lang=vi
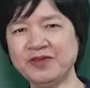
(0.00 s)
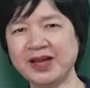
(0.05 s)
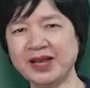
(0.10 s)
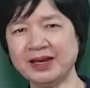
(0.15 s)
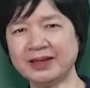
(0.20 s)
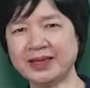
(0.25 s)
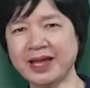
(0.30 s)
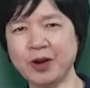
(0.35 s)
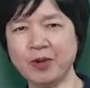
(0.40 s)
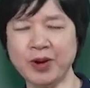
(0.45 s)
vậy
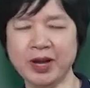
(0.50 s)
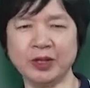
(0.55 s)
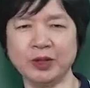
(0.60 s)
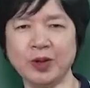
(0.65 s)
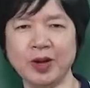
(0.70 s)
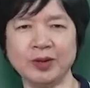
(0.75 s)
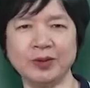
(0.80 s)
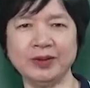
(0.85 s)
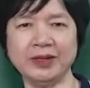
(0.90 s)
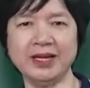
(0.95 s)
là ta hoàn
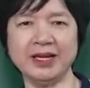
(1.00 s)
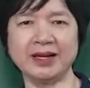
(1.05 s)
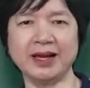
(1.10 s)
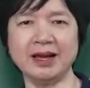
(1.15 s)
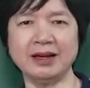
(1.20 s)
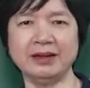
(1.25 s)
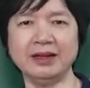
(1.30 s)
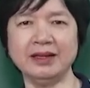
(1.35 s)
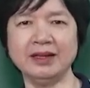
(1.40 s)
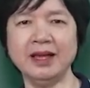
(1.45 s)
toàn có thể
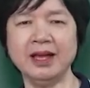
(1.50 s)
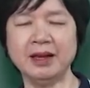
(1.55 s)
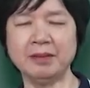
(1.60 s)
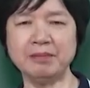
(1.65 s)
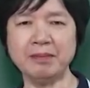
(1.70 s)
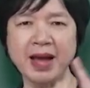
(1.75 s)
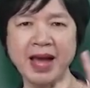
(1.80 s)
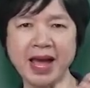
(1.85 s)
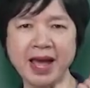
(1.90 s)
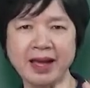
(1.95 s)
khẳng định
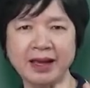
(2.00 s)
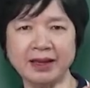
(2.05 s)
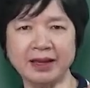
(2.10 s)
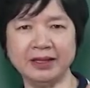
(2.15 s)
ba